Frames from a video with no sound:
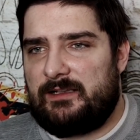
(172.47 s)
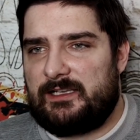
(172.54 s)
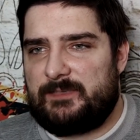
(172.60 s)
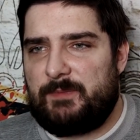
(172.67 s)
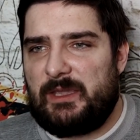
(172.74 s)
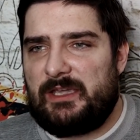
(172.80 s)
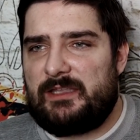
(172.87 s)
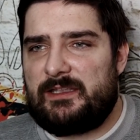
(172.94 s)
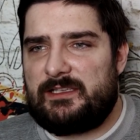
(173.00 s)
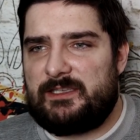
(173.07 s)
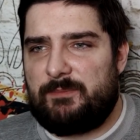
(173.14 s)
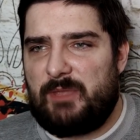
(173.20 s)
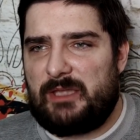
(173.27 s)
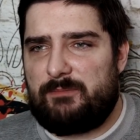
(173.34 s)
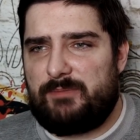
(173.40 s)
Гасперини
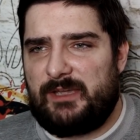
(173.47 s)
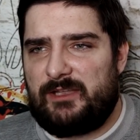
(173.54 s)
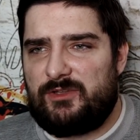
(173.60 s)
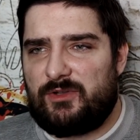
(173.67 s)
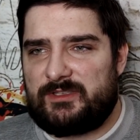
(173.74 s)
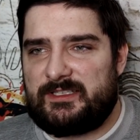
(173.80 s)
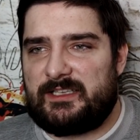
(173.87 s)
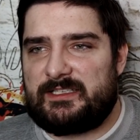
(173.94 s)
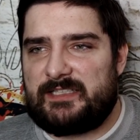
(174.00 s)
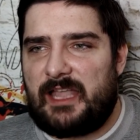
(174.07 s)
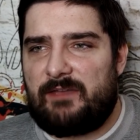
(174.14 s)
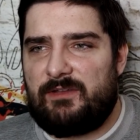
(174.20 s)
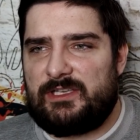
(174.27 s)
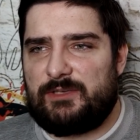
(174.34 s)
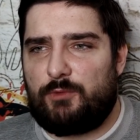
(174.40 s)
теперь придется
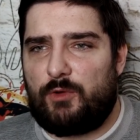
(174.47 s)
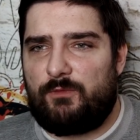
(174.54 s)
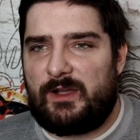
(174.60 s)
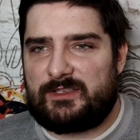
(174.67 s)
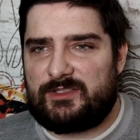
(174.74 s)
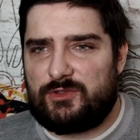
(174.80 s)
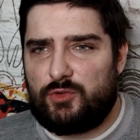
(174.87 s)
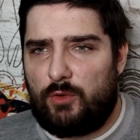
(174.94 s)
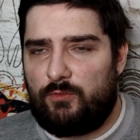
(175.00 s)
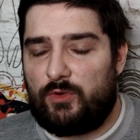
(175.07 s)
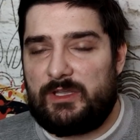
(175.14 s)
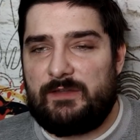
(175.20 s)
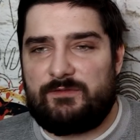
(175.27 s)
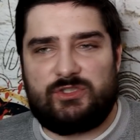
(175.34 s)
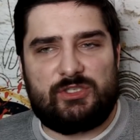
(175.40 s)
ставить его в
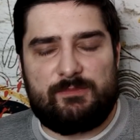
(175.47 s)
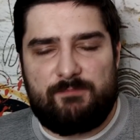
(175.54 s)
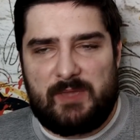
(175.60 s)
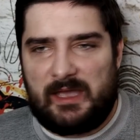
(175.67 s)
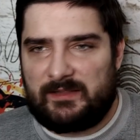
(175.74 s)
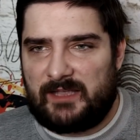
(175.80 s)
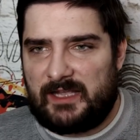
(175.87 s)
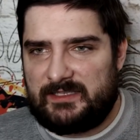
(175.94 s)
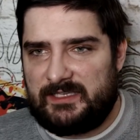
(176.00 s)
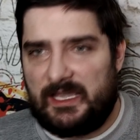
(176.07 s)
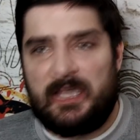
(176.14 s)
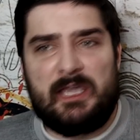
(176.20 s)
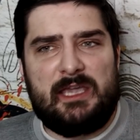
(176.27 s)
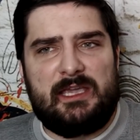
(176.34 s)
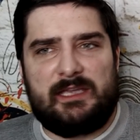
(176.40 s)
основу и в
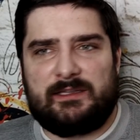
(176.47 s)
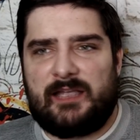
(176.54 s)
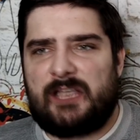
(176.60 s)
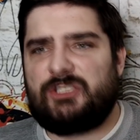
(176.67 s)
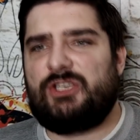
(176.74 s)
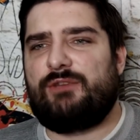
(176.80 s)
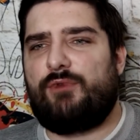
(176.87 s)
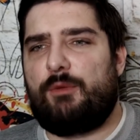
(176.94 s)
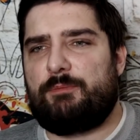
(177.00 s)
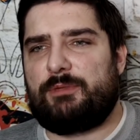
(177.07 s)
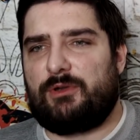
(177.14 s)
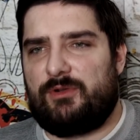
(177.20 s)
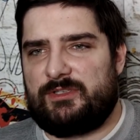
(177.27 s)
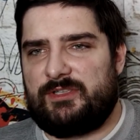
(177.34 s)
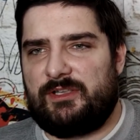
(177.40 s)
чемпионате, иначе его
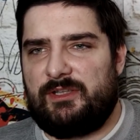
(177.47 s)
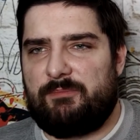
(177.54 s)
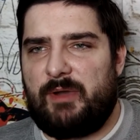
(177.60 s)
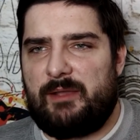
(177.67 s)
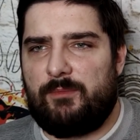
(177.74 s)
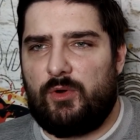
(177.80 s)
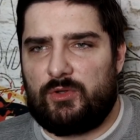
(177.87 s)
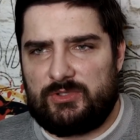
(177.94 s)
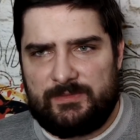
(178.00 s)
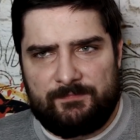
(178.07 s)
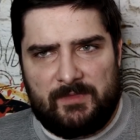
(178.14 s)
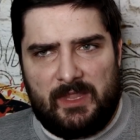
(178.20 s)
просто не поймут.